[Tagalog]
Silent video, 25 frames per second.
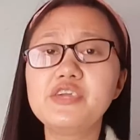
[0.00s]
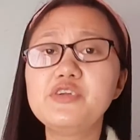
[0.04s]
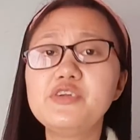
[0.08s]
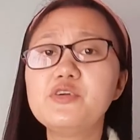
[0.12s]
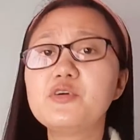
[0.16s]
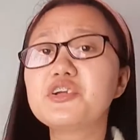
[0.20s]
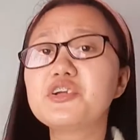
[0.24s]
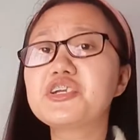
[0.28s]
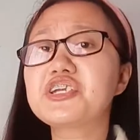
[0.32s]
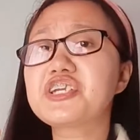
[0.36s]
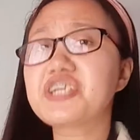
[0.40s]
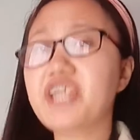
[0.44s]

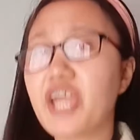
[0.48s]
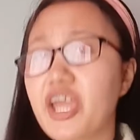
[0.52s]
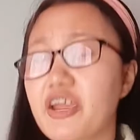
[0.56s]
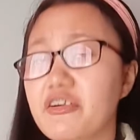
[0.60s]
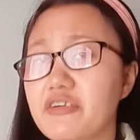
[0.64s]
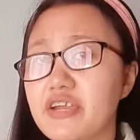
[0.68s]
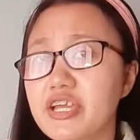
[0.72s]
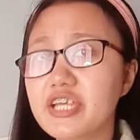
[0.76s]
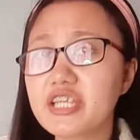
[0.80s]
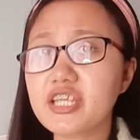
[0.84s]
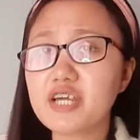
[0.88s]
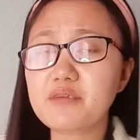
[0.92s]
Yung
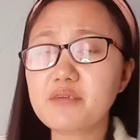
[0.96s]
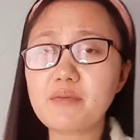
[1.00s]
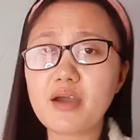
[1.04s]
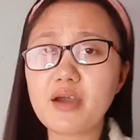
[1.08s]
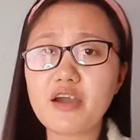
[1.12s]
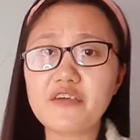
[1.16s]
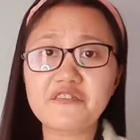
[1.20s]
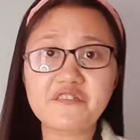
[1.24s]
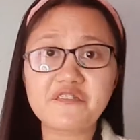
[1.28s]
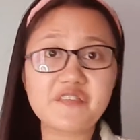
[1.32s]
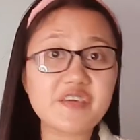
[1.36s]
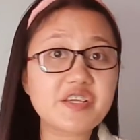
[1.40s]
sharing ng
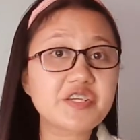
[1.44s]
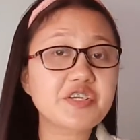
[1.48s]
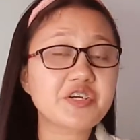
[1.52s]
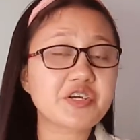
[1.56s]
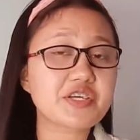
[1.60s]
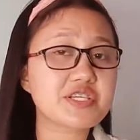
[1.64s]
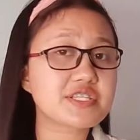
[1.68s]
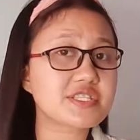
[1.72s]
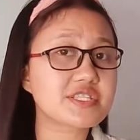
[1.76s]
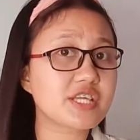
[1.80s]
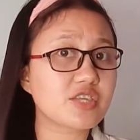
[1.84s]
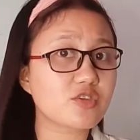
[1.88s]
mga
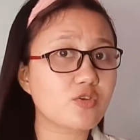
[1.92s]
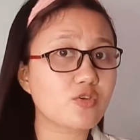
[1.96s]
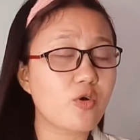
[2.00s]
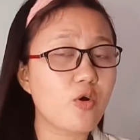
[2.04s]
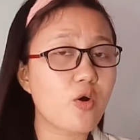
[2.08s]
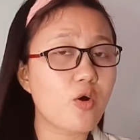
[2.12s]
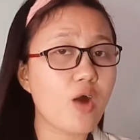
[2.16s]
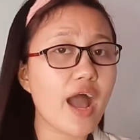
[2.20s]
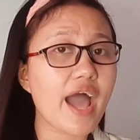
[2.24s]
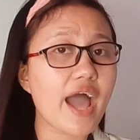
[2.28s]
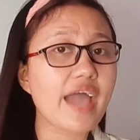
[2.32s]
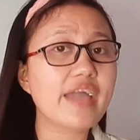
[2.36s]
features na
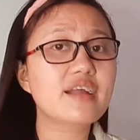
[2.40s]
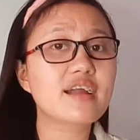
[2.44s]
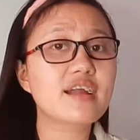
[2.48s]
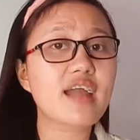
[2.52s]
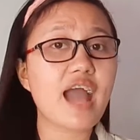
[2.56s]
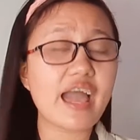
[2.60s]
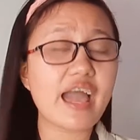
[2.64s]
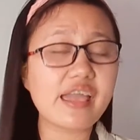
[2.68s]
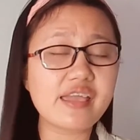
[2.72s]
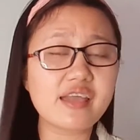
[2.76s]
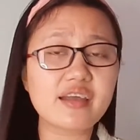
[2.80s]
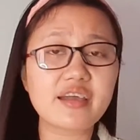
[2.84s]
to ay
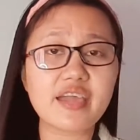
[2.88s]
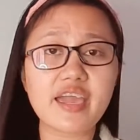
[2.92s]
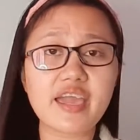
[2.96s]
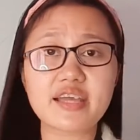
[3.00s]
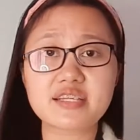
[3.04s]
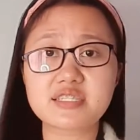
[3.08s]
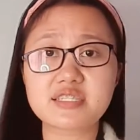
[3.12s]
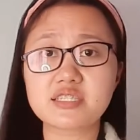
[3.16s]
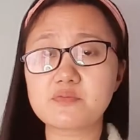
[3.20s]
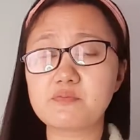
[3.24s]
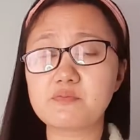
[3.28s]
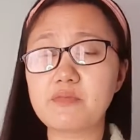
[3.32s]
kayang
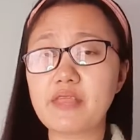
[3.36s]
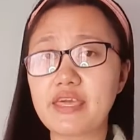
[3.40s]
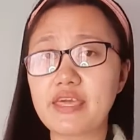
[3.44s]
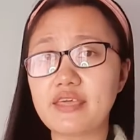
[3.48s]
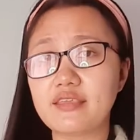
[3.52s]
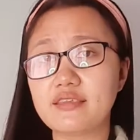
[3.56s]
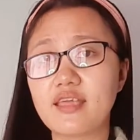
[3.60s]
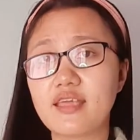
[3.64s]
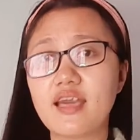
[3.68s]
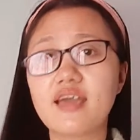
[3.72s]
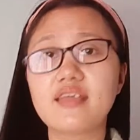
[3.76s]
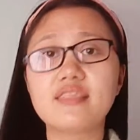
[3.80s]

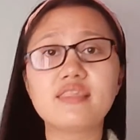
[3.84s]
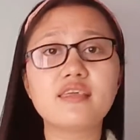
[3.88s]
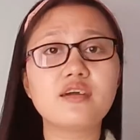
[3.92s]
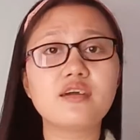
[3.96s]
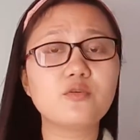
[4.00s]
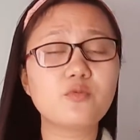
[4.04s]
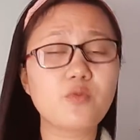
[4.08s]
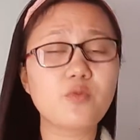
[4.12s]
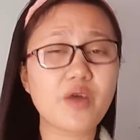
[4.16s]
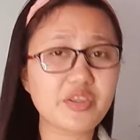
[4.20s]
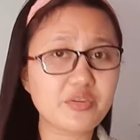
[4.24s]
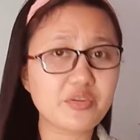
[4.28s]
explain
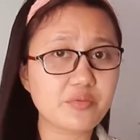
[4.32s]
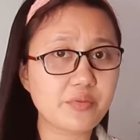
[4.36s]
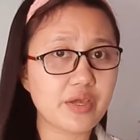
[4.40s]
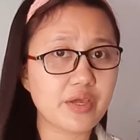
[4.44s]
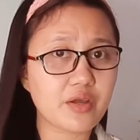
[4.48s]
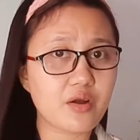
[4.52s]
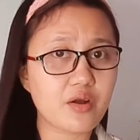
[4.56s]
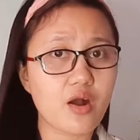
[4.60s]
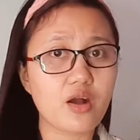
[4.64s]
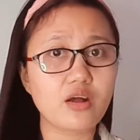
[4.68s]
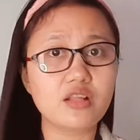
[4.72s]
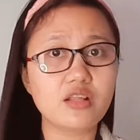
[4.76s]
ng what we
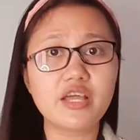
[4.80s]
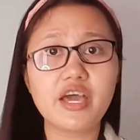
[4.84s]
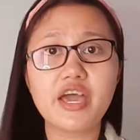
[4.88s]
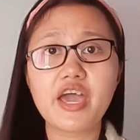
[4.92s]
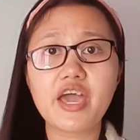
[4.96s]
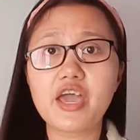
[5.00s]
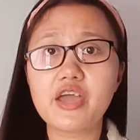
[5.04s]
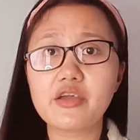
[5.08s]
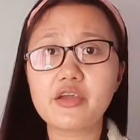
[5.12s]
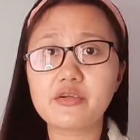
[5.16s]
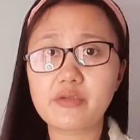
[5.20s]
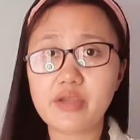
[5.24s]
call
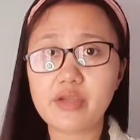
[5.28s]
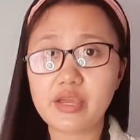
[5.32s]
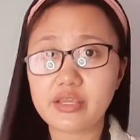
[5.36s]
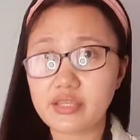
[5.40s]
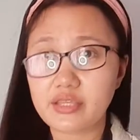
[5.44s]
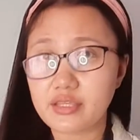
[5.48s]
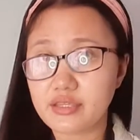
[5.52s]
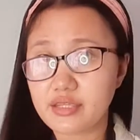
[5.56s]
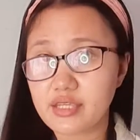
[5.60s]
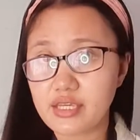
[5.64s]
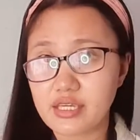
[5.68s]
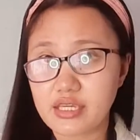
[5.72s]

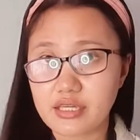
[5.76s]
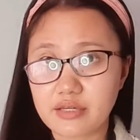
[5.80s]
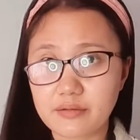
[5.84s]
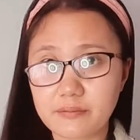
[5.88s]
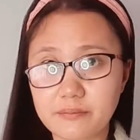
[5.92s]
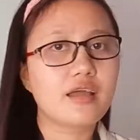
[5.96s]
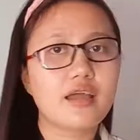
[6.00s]
heredity.